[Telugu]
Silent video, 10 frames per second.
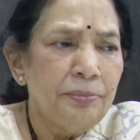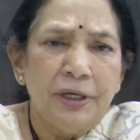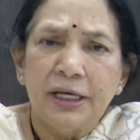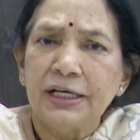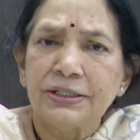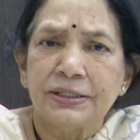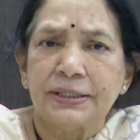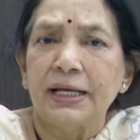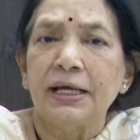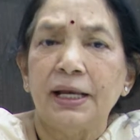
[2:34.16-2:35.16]
పీరియడ్స్
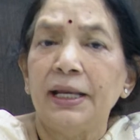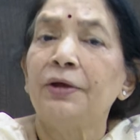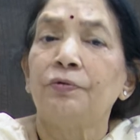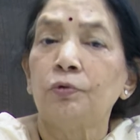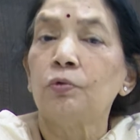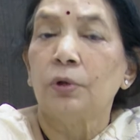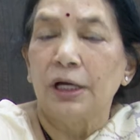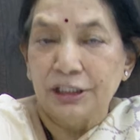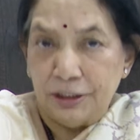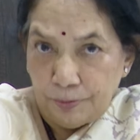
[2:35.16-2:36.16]
సరిగా లేవు
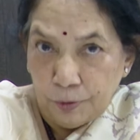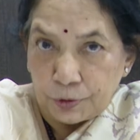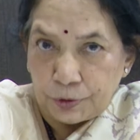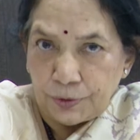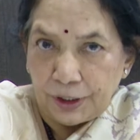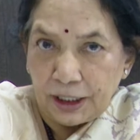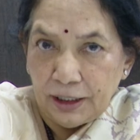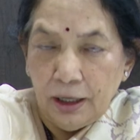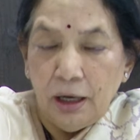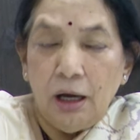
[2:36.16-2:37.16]
అని చెప్పి వస్తుంది
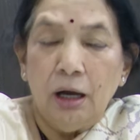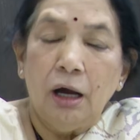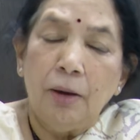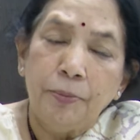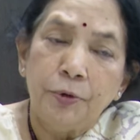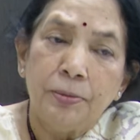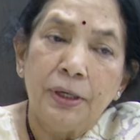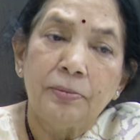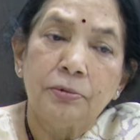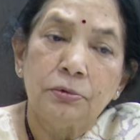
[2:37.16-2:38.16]
అప్పుడు
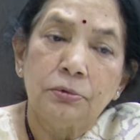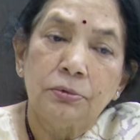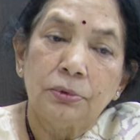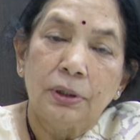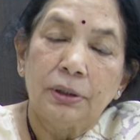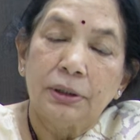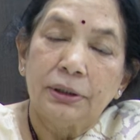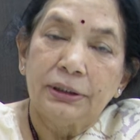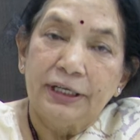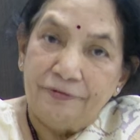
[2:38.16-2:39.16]
మనము
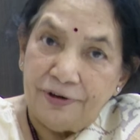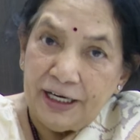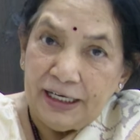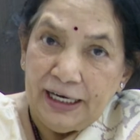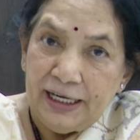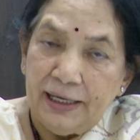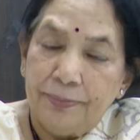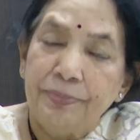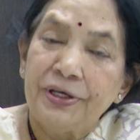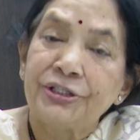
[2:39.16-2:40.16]
డెఫినెట్లీ
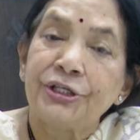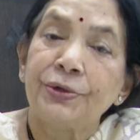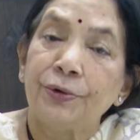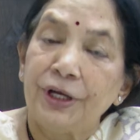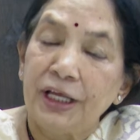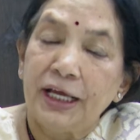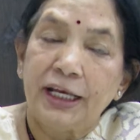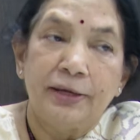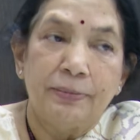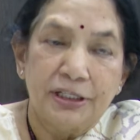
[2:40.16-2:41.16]
పీసీఓడి
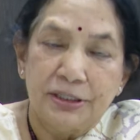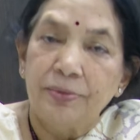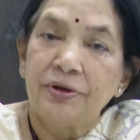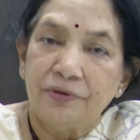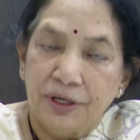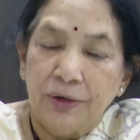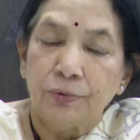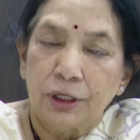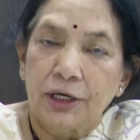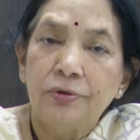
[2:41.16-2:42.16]
అని మధ్య మీరు వినే
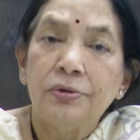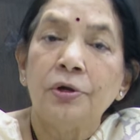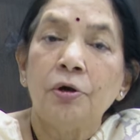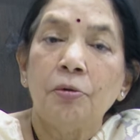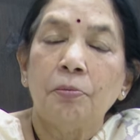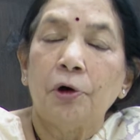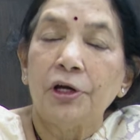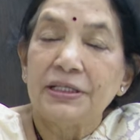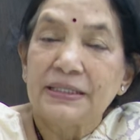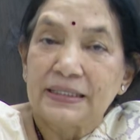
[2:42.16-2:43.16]
ఉంటారు
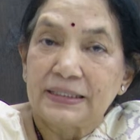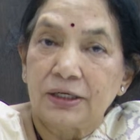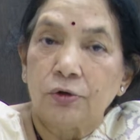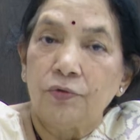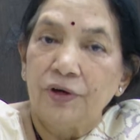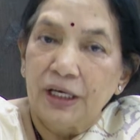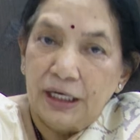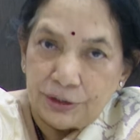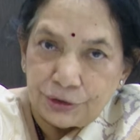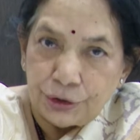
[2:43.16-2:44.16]
పాలిసిస్టిక్
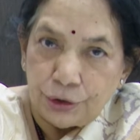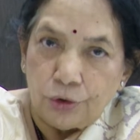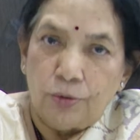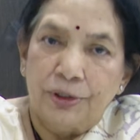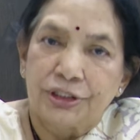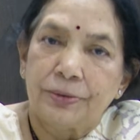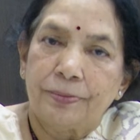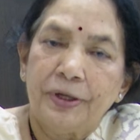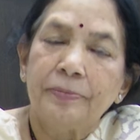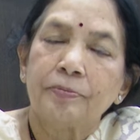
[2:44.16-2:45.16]
ఒవేరియన్ సిండ్రోమ్ అని
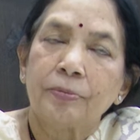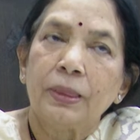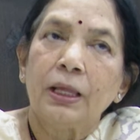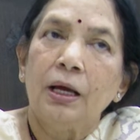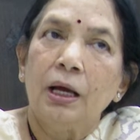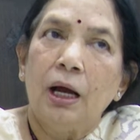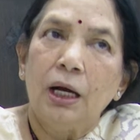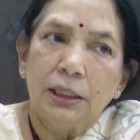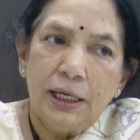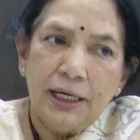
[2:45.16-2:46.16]
చెప్పి
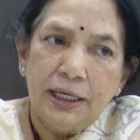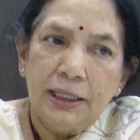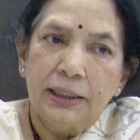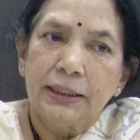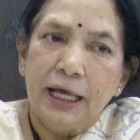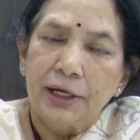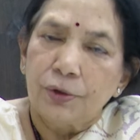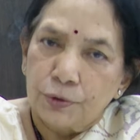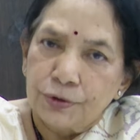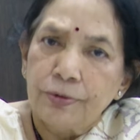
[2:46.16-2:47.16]
అట్లాంటి
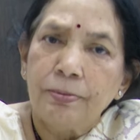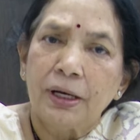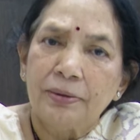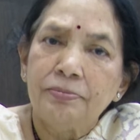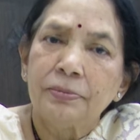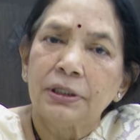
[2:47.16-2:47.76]
దానికోసం మనం